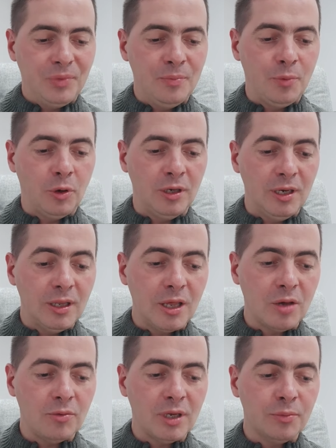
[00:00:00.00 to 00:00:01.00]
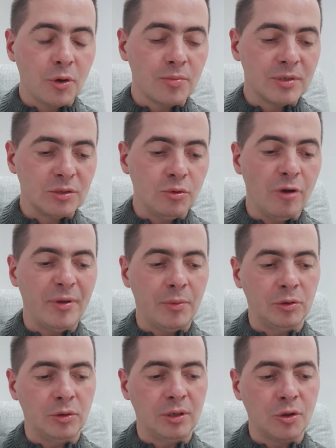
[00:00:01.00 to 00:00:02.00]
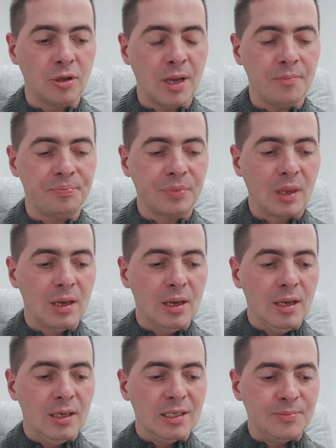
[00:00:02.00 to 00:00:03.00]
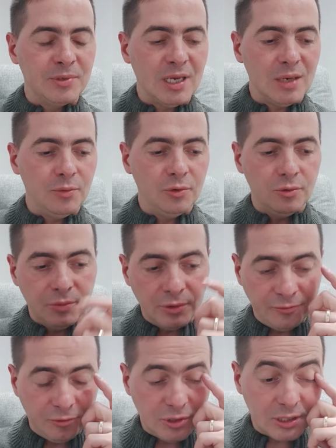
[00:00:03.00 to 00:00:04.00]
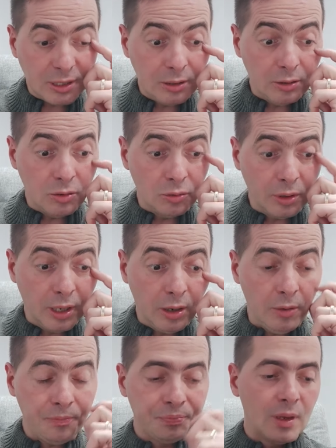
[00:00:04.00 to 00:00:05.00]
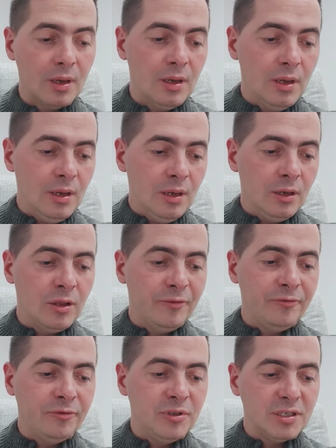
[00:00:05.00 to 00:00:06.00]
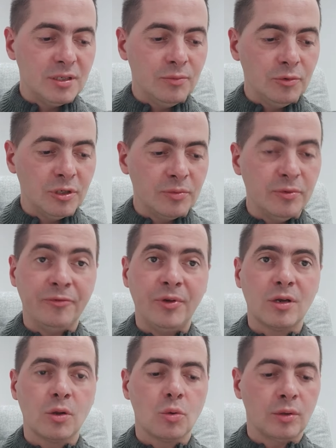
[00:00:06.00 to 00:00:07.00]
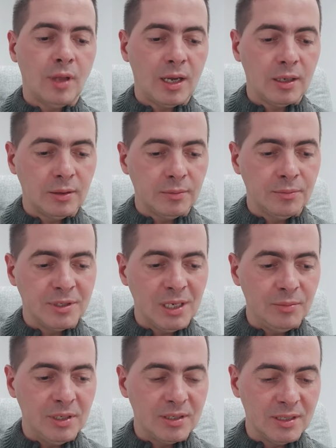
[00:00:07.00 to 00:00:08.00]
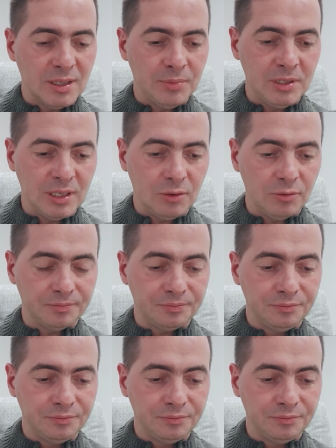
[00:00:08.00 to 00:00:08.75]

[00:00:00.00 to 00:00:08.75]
i pochylenia się nad Bożym Słowem, które czytam z Psalmu 22, gdzie w 28 wierszu tak psalmista zapisał: